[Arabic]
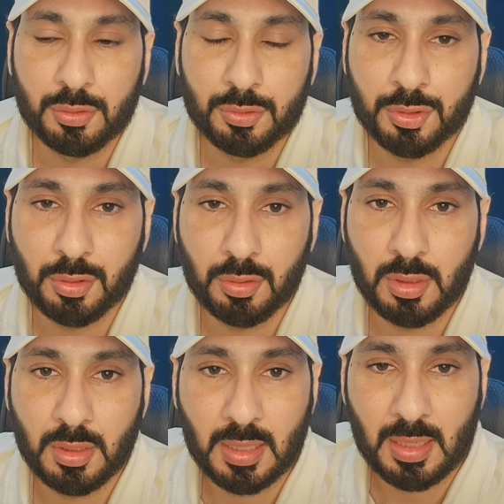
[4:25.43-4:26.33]
شنو
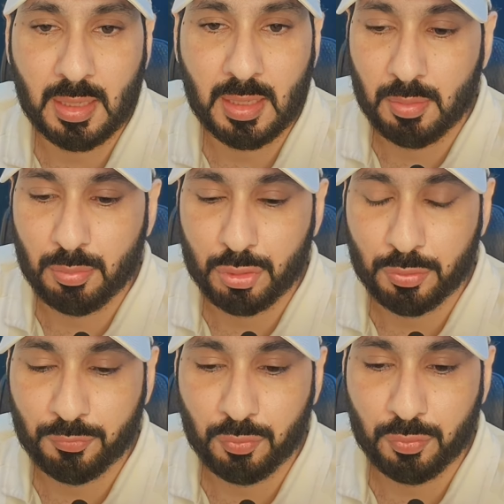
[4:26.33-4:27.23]
اللي خلاهم
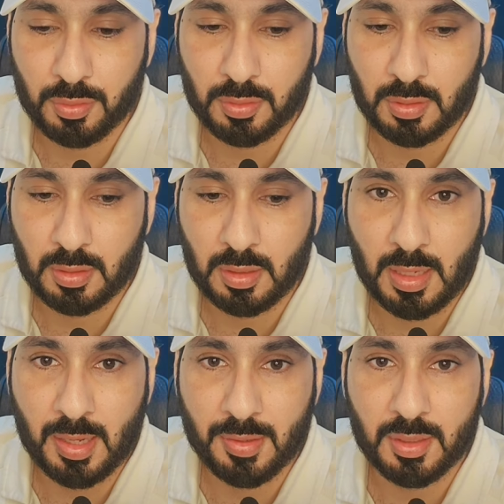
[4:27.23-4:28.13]
يشوفون
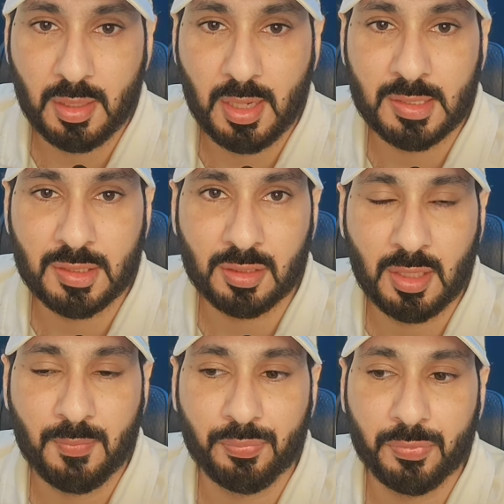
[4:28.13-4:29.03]
هذه
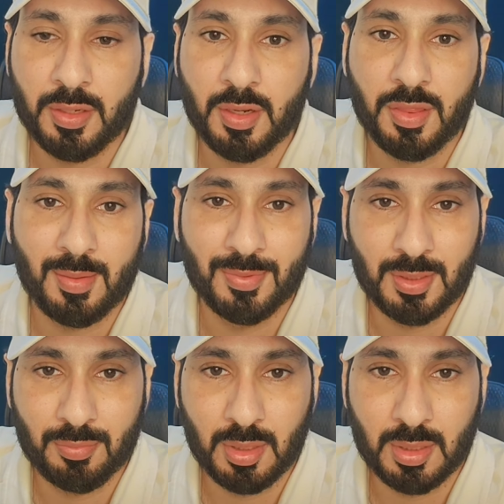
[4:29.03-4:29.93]
الاشرطه ان
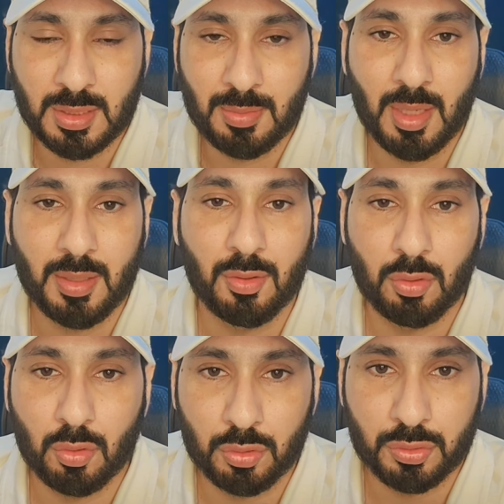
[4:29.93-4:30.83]
ثابت عبد الله سليمان
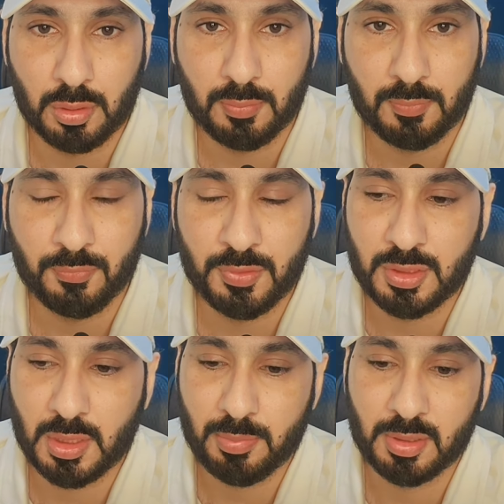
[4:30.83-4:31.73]
قتل في
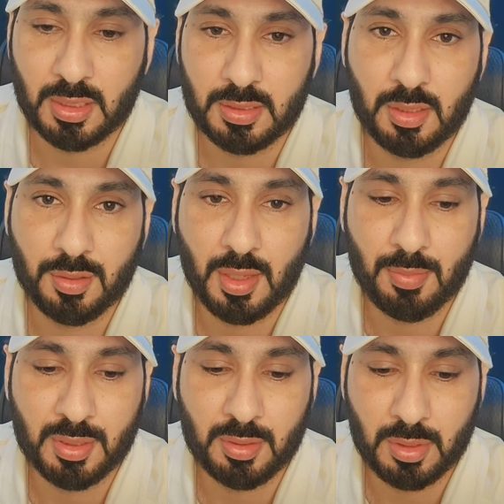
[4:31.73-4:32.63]
جريمه قتل
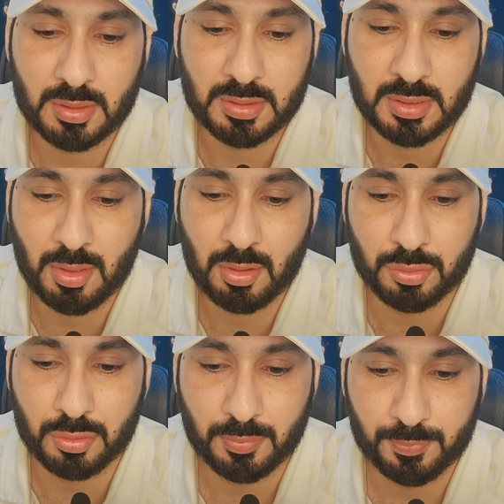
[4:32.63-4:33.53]
ثابت عبد الله سليمان
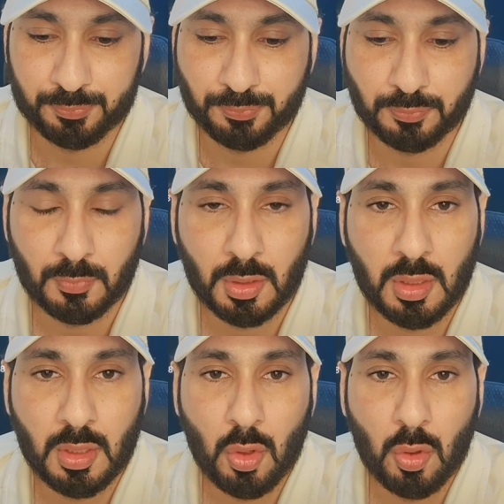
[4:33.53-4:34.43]
قتل
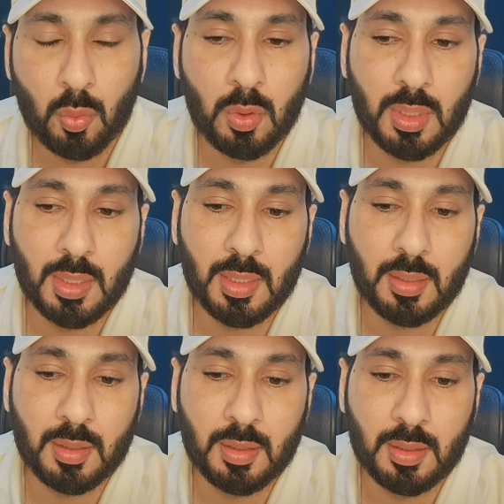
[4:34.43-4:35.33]

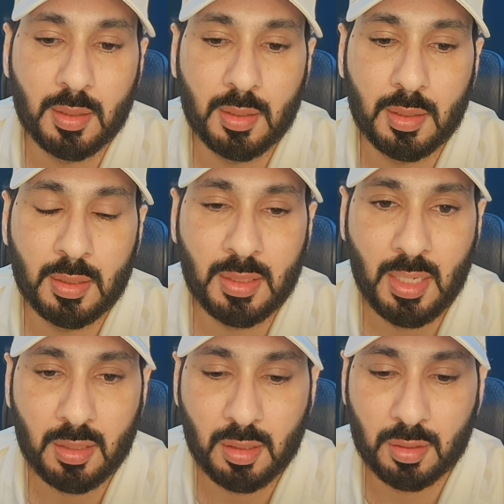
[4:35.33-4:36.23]
واللي آه،
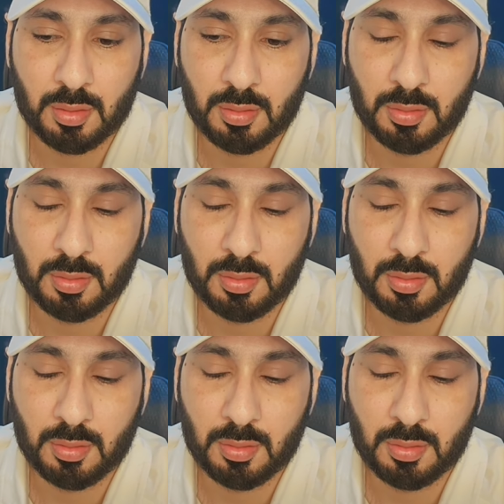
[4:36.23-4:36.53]
حقق